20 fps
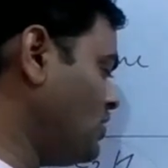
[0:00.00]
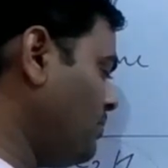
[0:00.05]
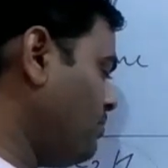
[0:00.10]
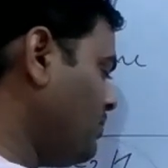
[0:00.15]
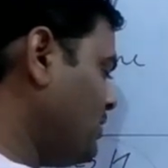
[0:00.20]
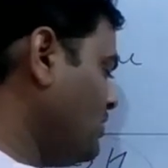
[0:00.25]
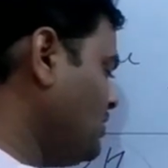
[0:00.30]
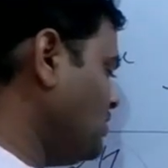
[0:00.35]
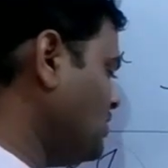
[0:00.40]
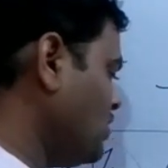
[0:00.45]

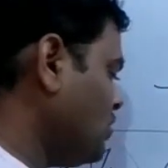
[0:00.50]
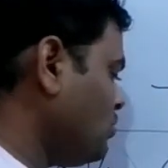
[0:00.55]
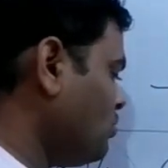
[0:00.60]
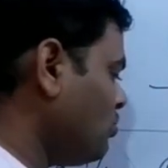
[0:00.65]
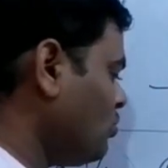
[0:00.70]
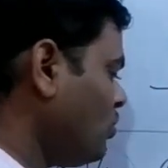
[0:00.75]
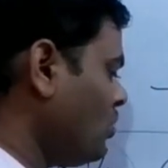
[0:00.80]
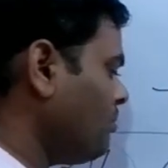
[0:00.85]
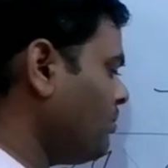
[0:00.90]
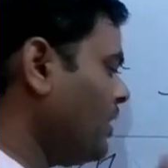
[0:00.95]
जबकि ये
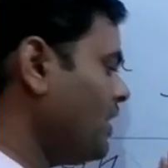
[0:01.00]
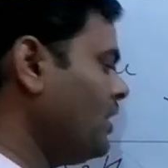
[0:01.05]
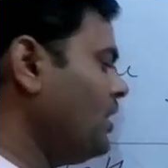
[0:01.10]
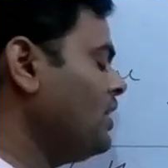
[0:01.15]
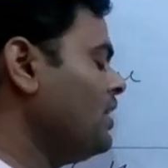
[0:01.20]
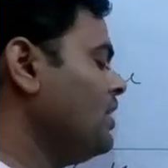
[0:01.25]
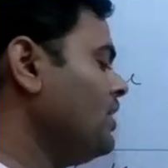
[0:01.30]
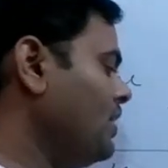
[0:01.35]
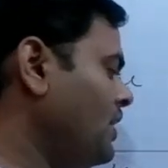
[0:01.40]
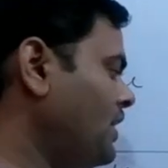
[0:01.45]
दोनों हमारे
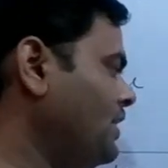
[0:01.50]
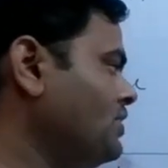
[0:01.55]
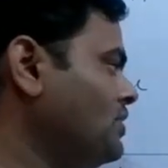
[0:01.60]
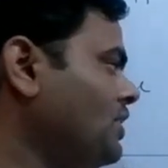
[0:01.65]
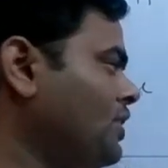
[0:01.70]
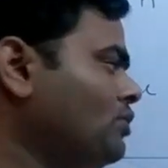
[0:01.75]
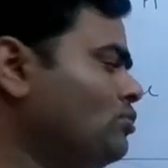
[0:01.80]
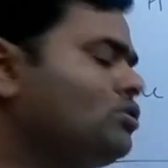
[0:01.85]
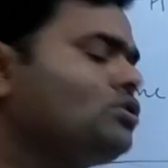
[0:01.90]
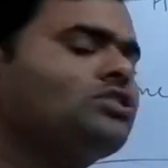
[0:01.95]
नहीं
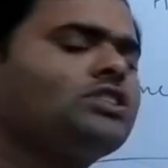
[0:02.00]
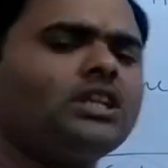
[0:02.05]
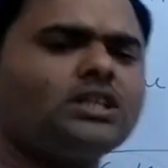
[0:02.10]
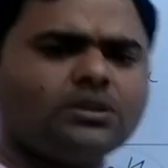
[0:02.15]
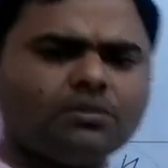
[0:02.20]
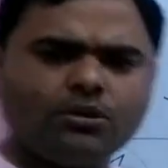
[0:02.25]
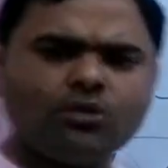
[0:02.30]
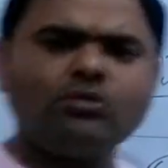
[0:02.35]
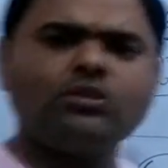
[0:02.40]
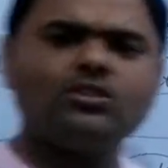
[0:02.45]
देंगे तो इस तरह
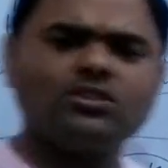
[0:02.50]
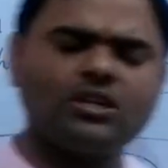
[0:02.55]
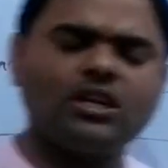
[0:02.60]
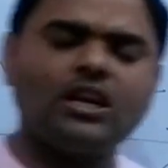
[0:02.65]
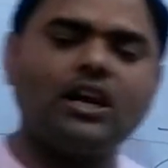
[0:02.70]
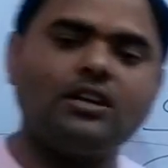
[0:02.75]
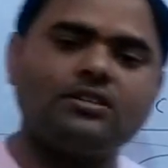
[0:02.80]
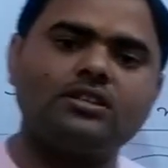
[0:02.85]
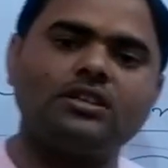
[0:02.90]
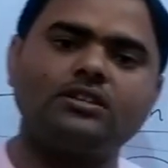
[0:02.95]
से भी क्वेश्चन
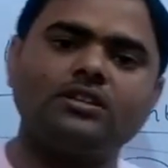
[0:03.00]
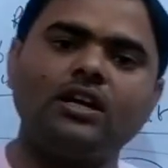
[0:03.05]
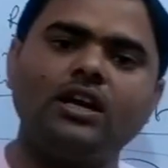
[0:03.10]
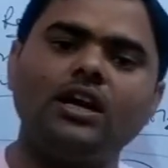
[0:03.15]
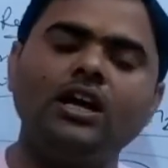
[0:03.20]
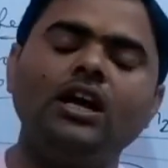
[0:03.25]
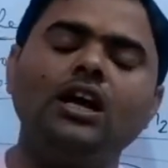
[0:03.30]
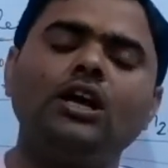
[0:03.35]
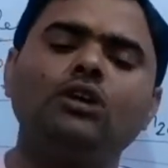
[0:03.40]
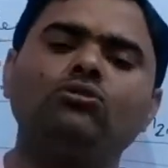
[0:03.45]
आ सकता
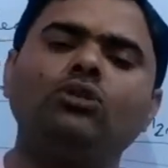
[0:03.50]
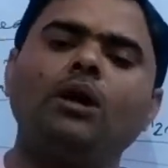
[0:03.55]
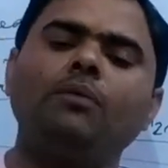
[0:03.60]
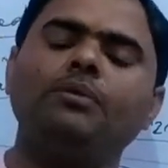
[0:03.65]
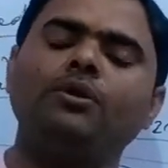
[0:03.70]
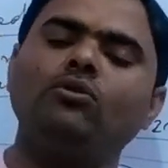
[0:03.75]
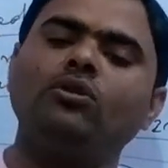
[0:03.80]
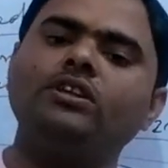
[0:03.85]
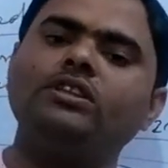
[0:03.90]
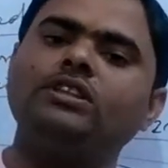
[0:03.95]
है तो आप
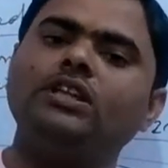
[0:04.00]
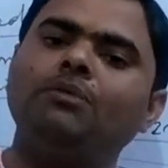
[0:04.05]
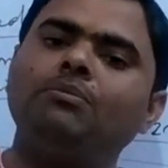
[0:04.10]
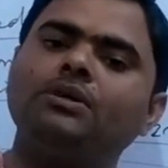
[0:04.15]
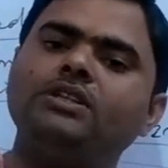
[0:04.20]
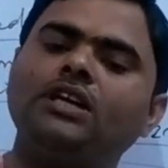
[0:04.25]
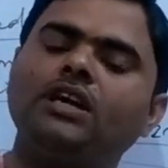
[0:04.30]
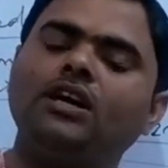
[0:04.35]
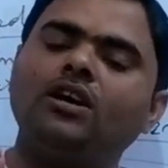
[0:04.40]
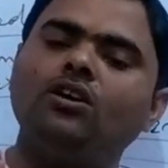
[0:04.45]
केवल इतना
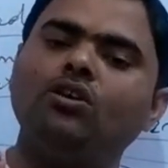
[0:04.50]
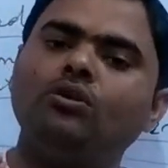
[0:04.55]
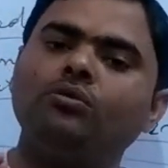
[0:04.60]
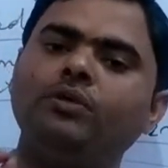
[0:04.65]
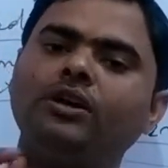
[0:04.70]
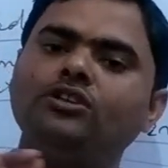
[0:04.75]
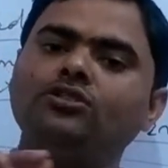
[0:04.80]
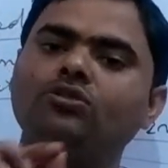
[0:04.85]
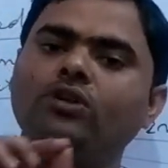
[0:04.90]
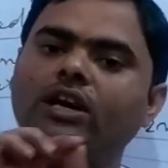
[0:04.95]
पता कर लो
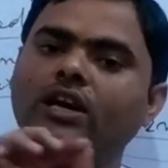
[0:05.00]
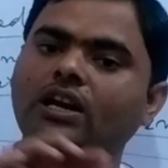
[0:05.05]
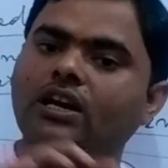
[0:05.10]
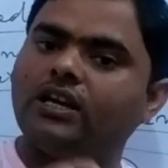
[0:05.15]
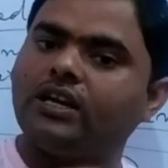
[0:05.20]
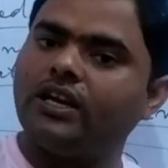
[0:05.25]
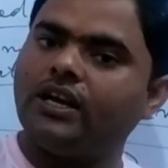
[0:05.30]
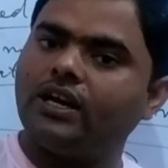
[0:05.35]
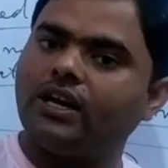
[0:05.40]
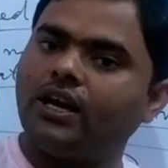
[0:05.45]
भाई जो
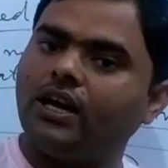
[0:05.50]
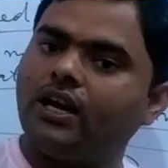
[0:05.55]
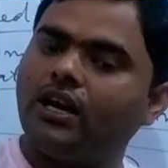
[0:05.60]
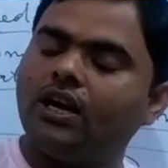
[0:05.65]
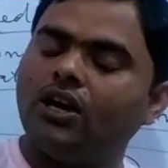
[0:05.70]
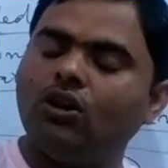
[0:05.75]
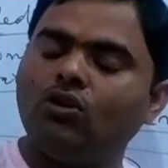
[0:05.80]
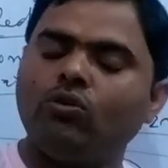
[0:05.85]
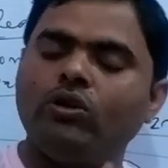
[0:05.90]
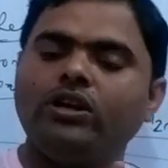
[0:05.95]
एल्केन है
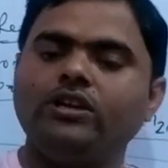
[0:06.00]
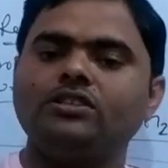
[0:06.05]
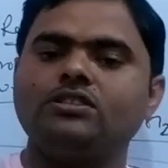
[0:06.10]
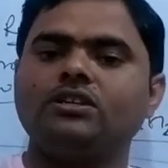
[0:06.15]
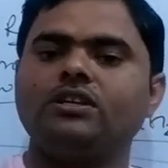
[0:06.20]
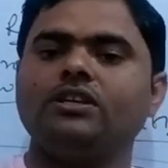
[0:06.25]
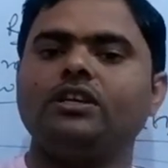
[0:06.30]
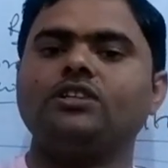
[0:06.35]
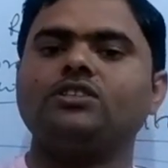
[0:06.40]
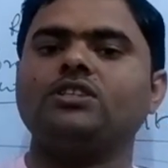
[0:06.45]
वो
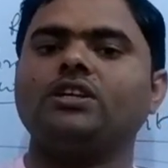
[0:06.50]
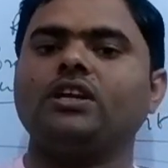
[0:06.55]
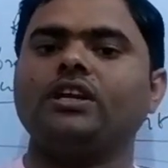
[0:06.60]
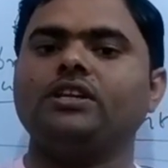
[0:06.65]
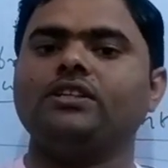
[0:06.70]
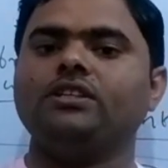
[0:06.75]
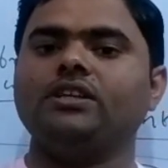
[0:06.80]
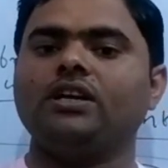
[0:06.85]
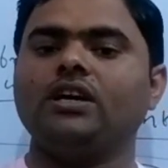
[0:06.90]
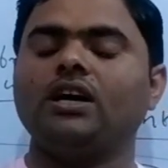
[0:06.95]
एडिशन रिएक्शन
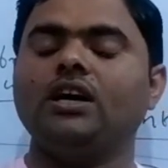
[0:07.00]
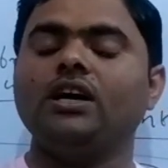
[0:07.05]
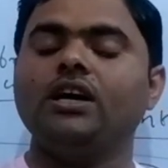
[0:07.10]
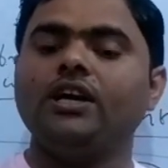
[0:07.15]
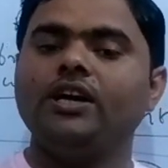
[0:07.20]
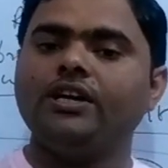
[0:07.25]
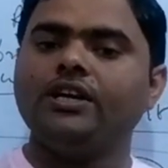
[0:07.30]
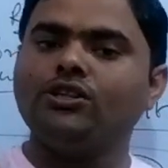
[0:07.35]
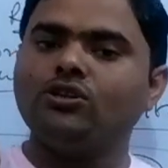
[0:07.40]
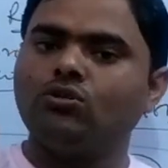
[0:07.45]
नहीं देगा
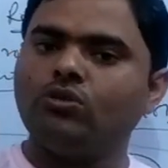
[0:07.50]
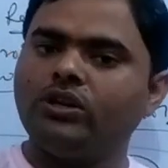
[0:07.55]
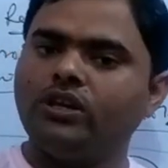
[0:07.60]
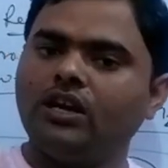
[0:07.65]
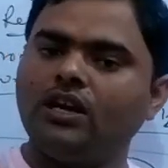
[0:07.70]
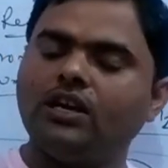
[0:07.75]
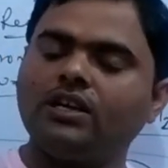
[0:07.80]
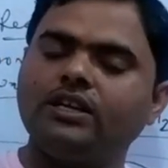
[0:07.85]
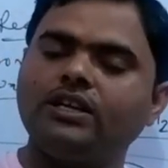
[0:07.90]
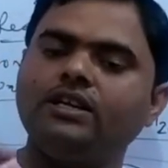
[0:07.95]
यदि कोई
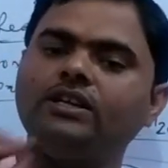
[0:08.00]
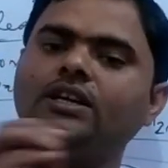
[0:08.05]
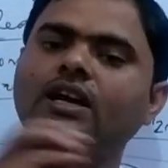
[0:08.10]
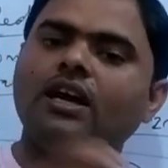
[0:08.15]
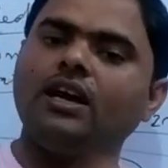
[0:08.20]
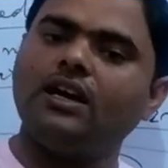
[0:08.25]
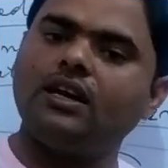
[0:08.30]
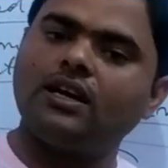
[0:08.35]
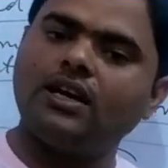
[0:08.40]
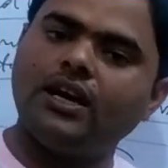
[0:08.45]
एल्कीन या
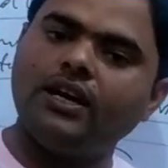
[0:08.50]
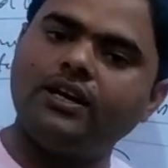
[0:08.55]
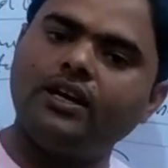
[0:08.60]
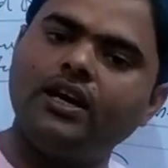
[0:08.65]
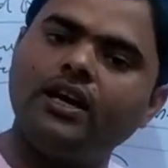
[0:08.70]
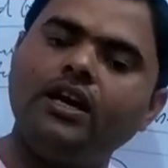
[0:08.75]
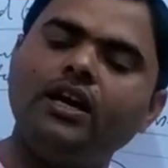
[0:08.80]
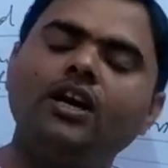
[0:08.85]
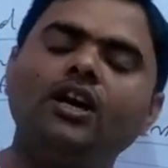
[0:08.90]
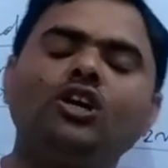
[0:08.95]
एल्काइन
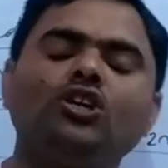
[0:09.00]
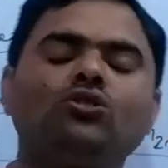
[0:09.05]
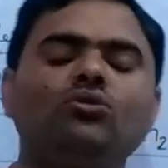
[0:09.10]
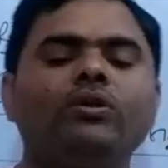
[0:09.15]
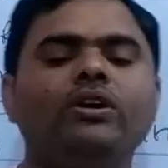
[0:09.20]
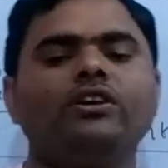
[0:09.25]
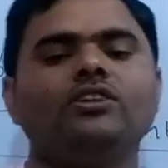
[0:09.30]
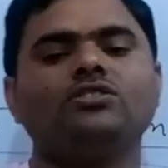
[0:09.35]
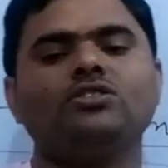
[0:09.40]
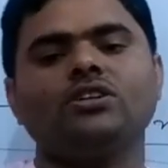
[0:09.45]
है तो
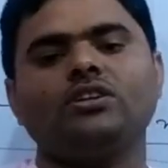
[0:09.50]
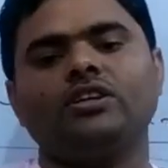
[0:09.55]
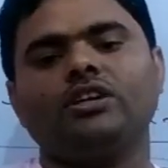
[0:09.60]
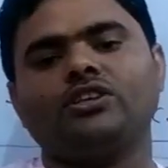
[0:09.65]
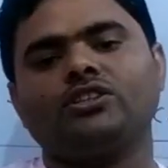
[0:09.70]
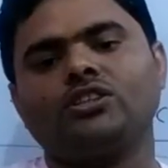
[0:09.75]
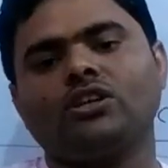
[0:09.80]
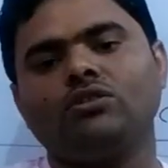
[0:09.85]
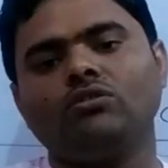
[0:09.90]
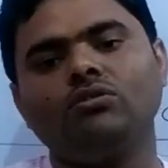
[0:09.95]
एडिशन
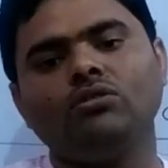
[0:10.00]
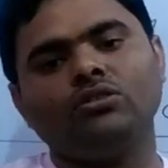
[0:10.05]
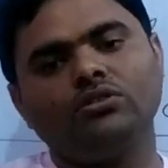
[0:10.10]
रिएक्शन वो